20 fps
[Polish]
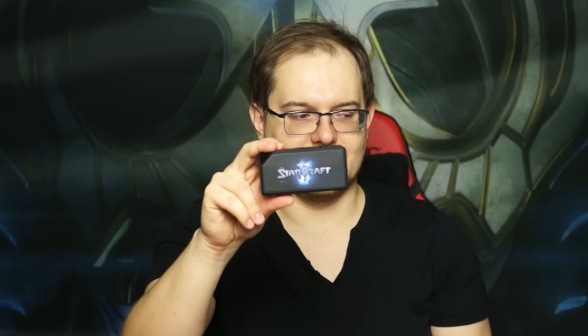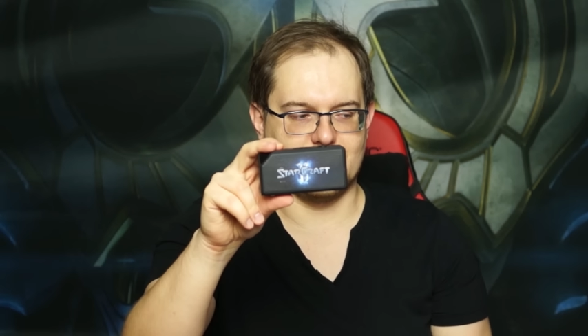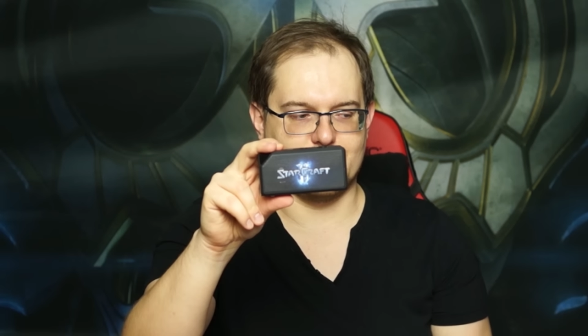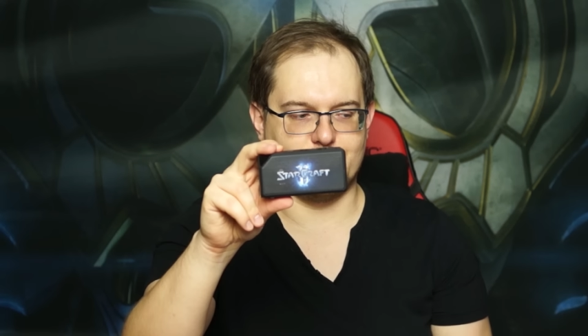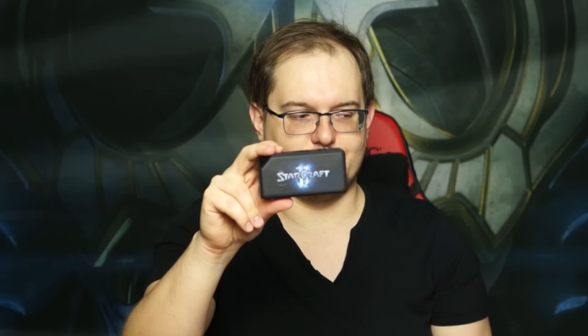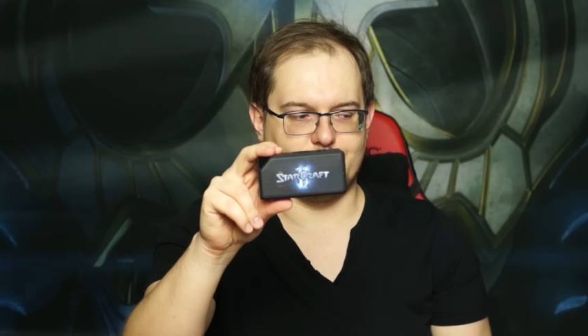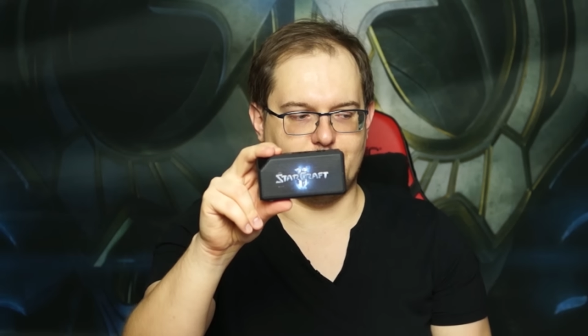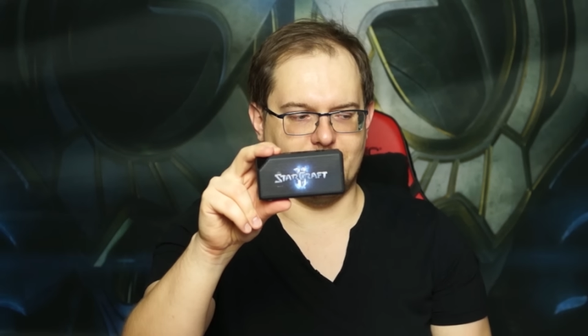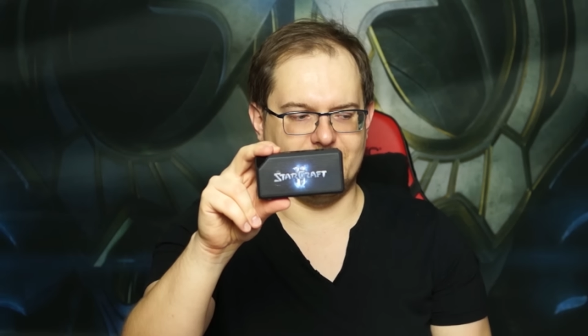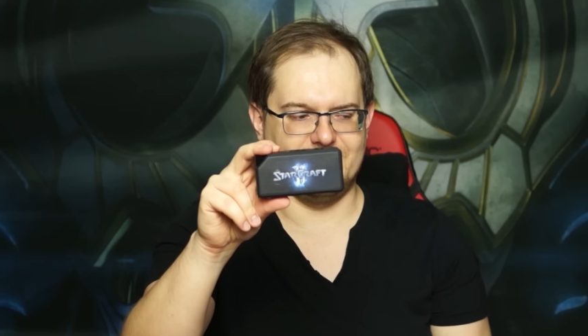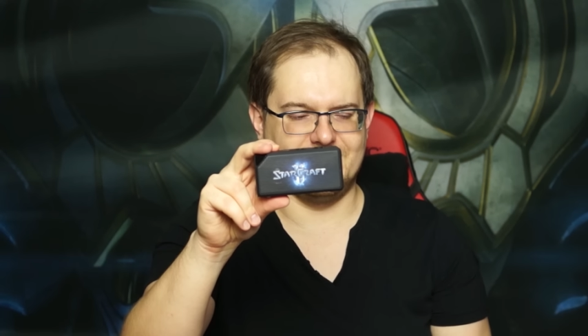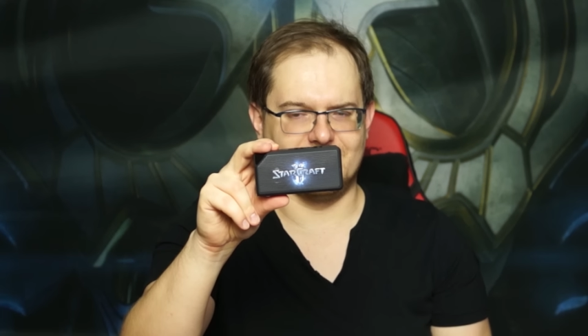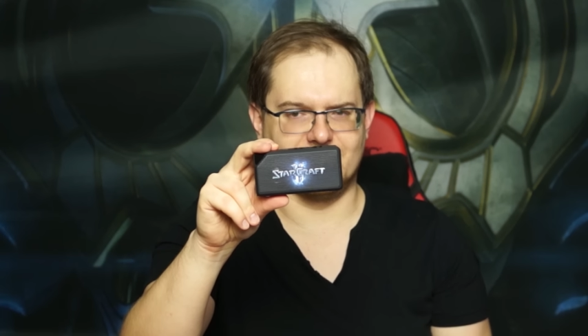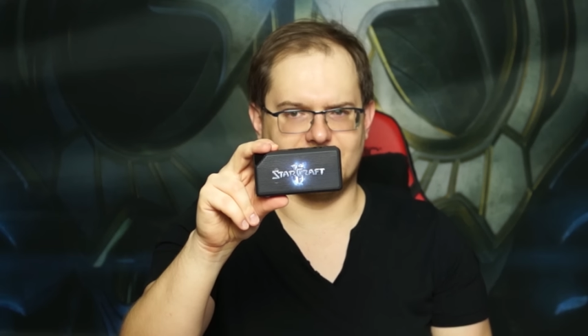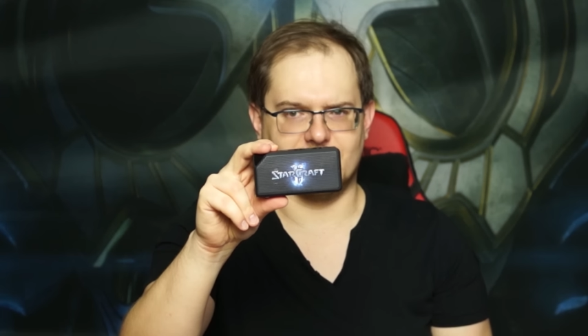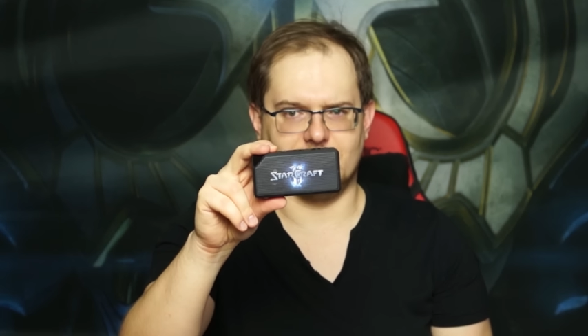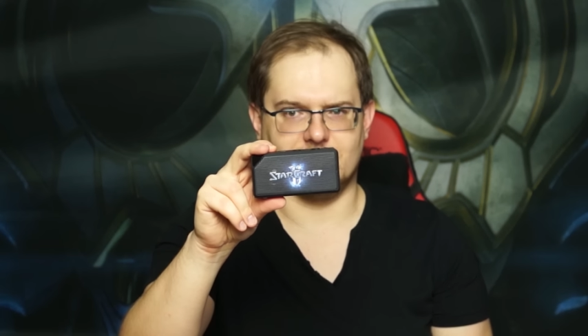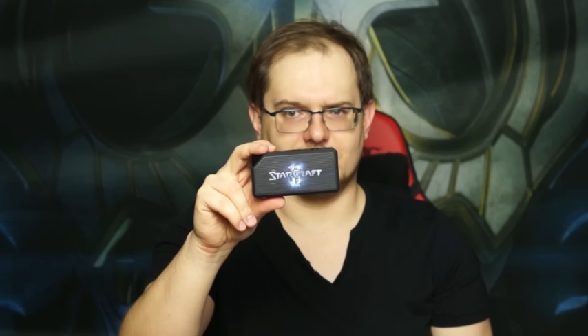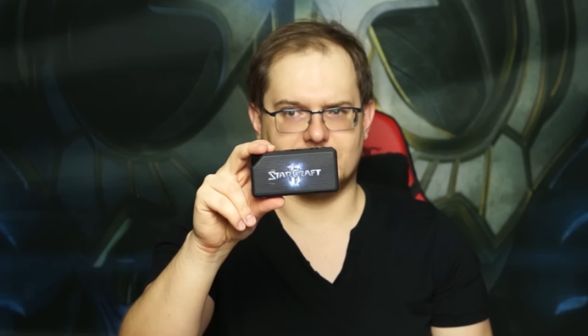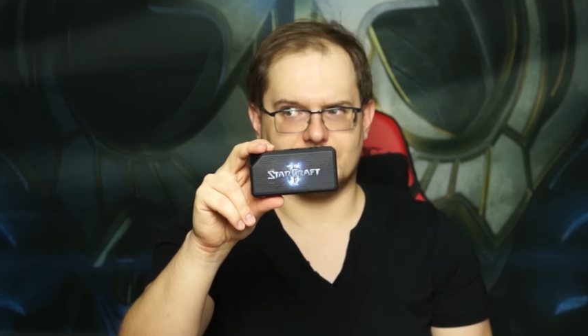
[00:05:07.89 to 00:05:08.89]
Nie powinien
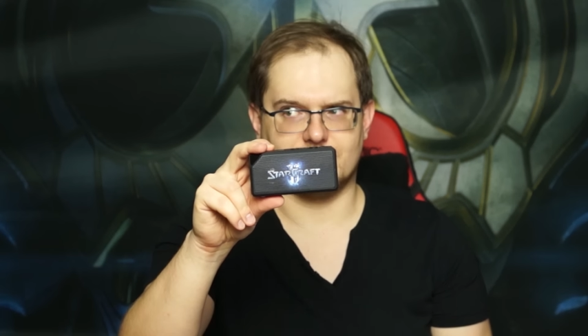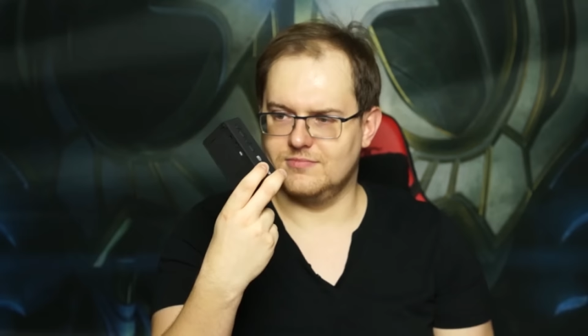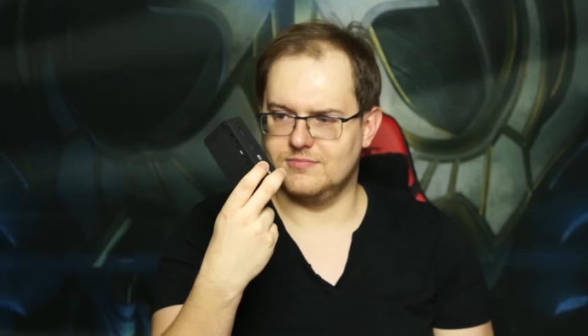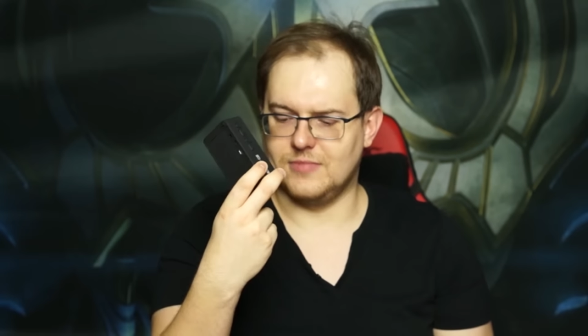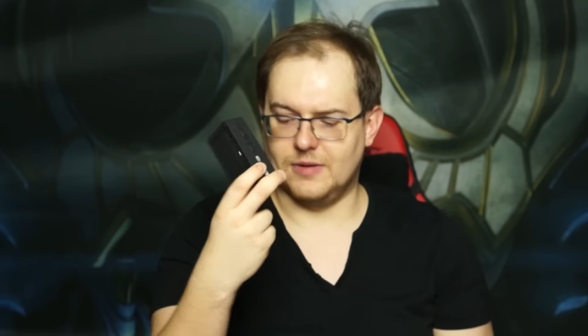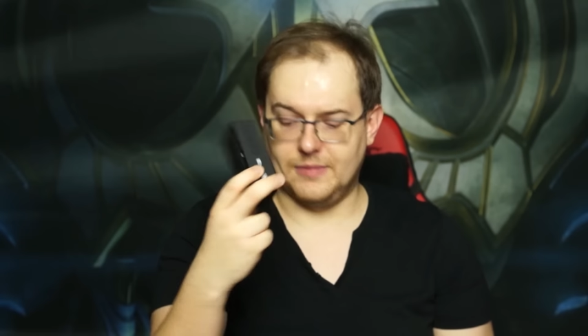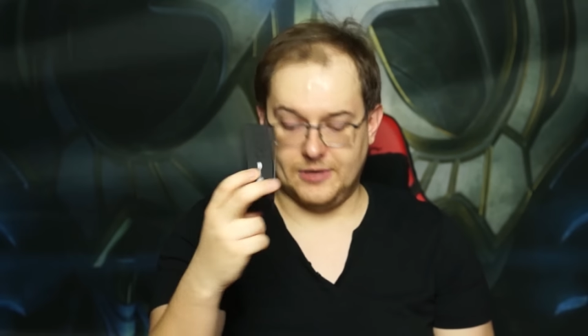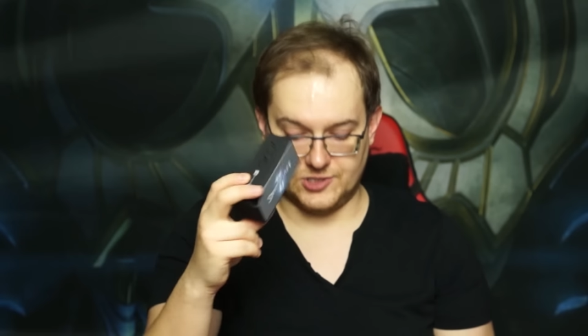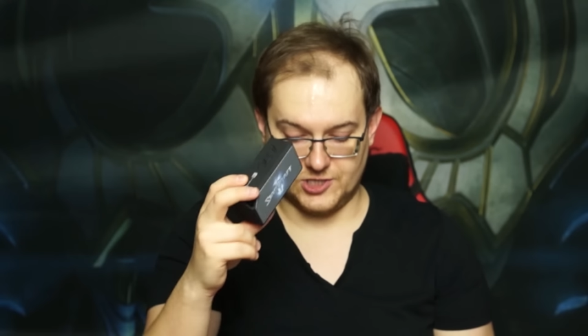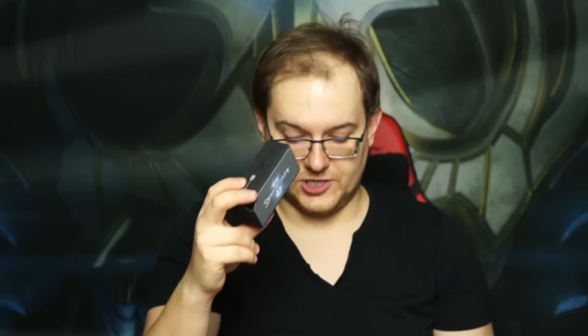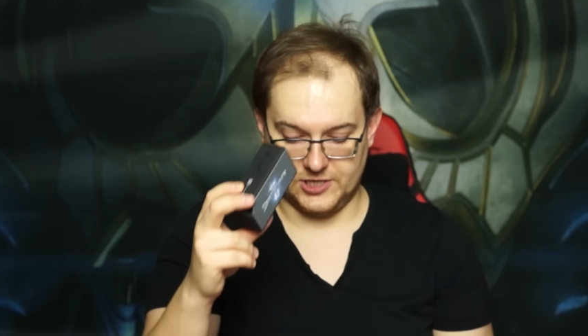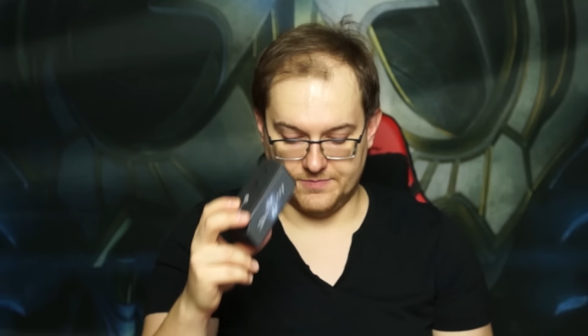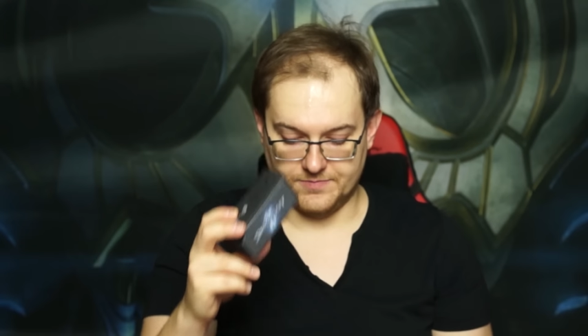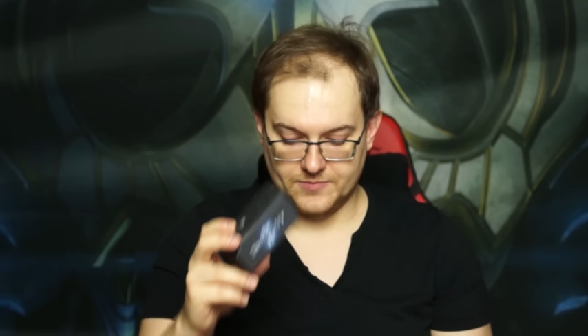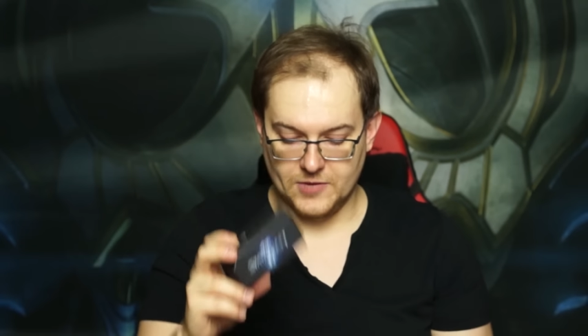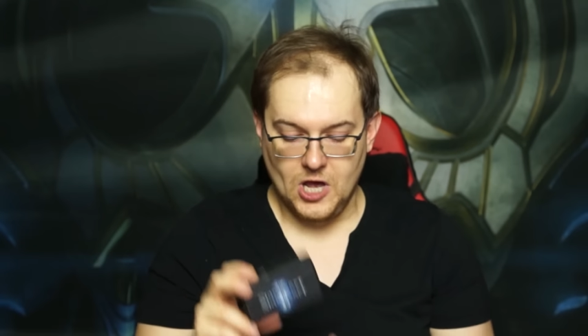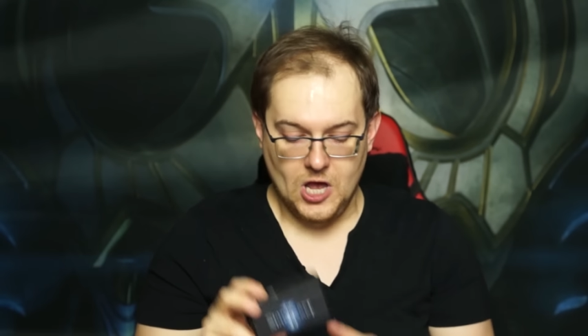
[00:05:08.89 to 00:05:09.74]
działać, mam nadzieję.